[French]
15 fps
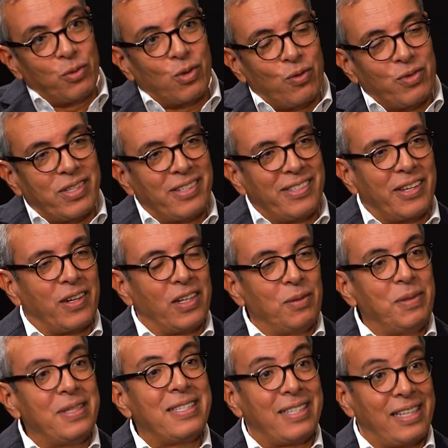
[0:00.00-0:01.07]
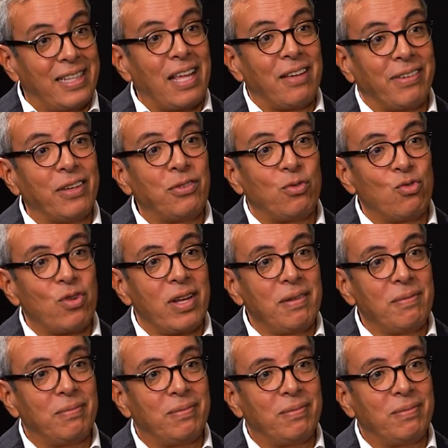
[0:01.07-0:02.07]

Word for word: puisque vous êtes économiste, c'est un vrai sujet